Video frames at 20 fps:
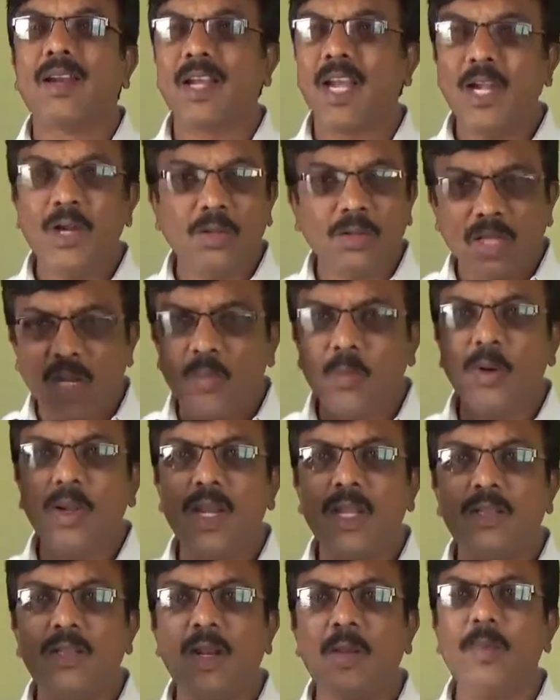రెండు తలుపులు
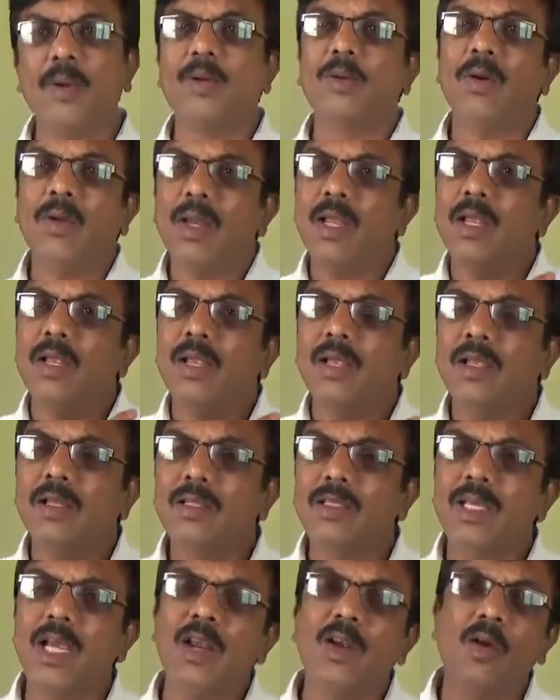నెత్తిన పెట్టుకొని
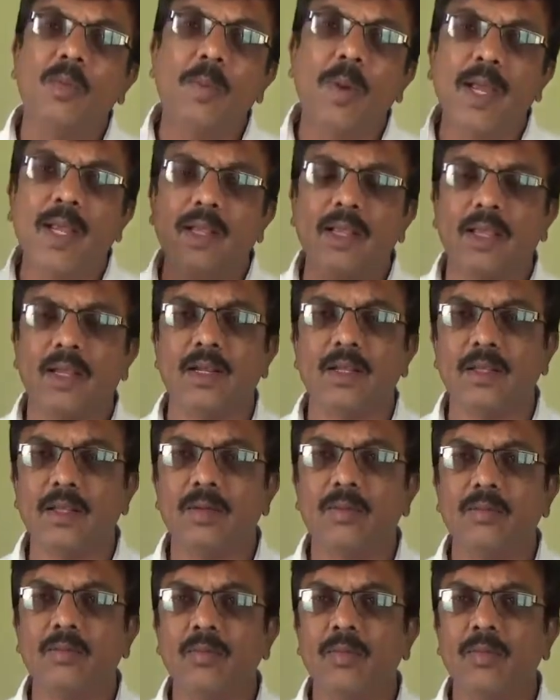చేనుకు బయలుదేరింది